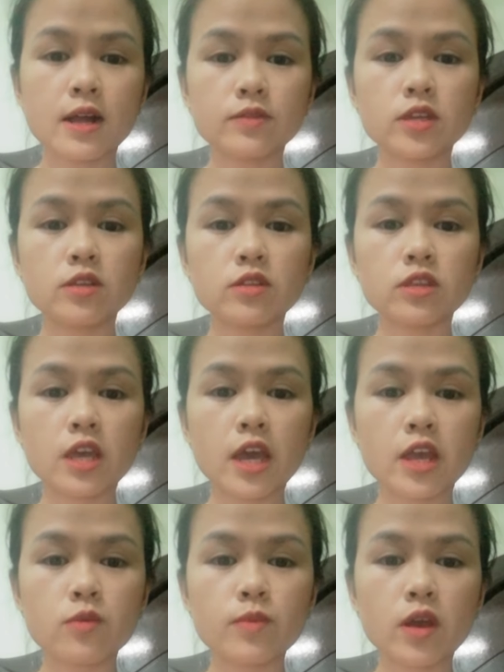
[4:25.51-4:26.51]
thì nhân đề
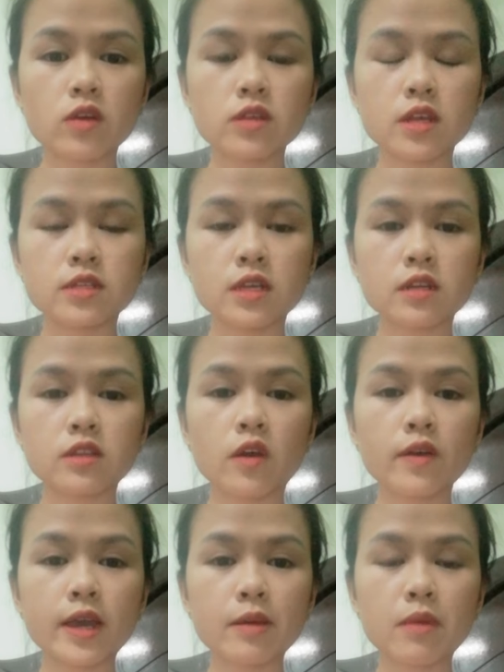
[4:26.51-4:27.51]
chúng ta có thể dịch nó
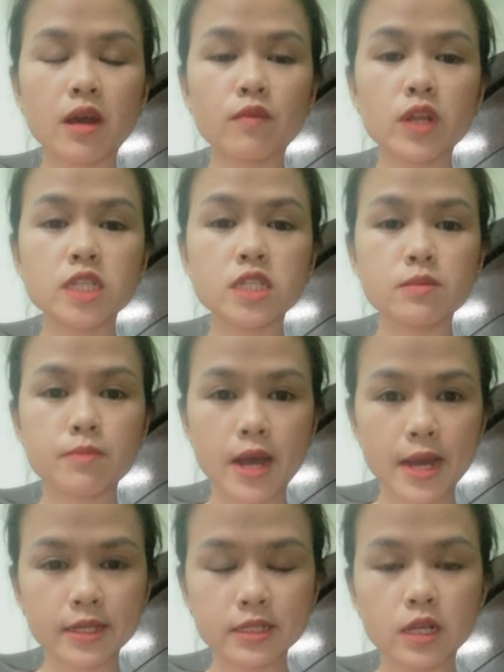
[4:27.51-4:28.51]
ngang bằng với lại
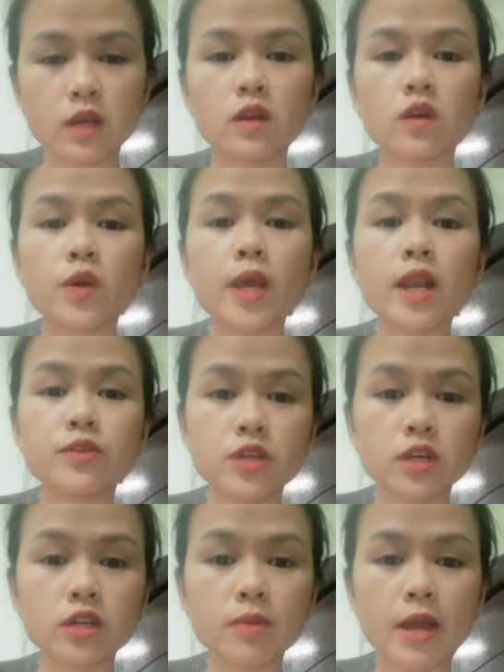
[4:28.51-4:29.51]
man có nghĩa là
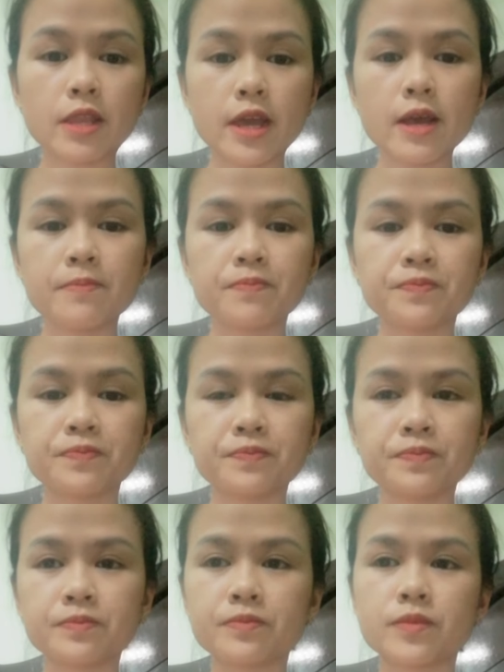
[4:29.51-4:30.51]
nhưng các bạn nhé ừ.